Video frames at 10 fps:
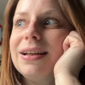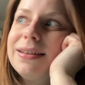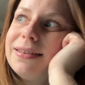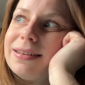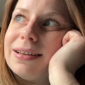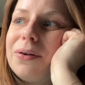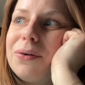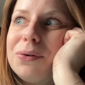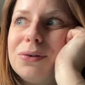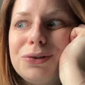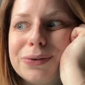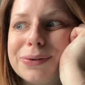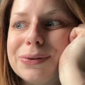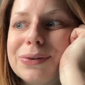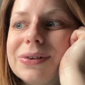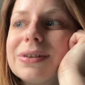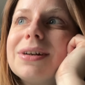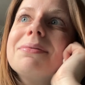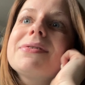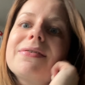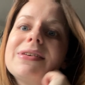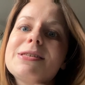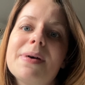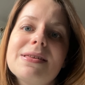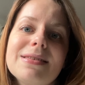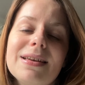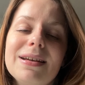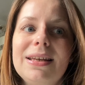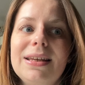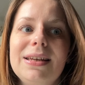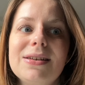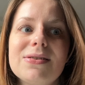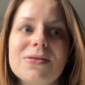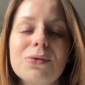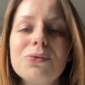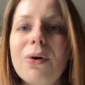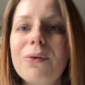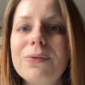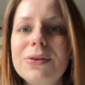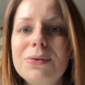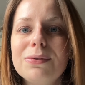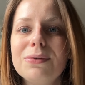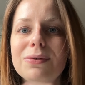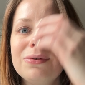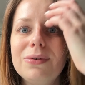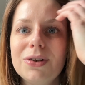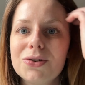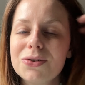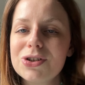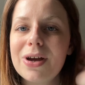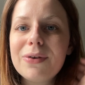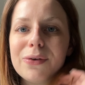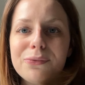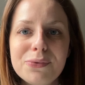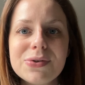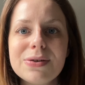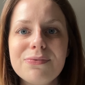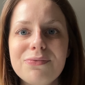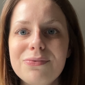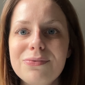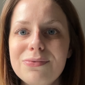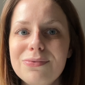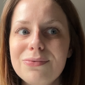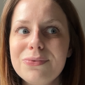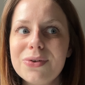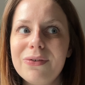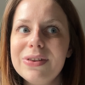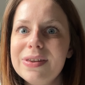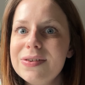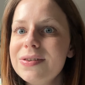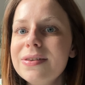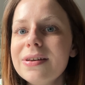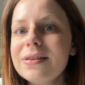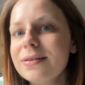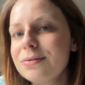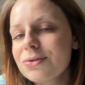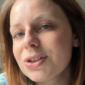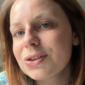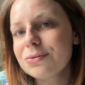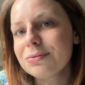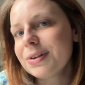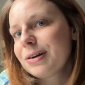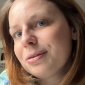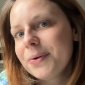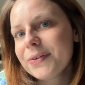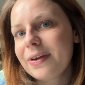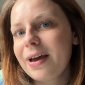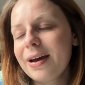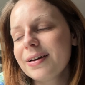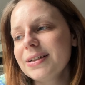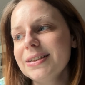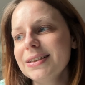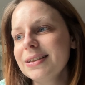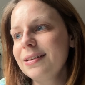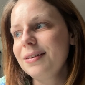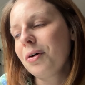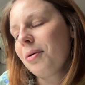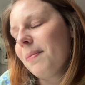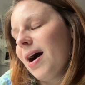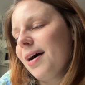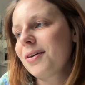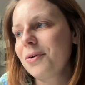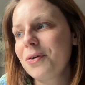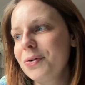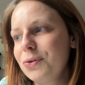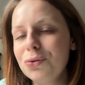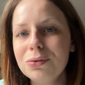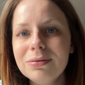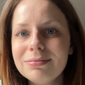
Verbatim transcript: l'idée, le lieu, comment ça va se passer et j'ai surtout envie de d'échanger avec vous si vous, avez des idées, des suggestions, des commentaires, des remarques, euh, tout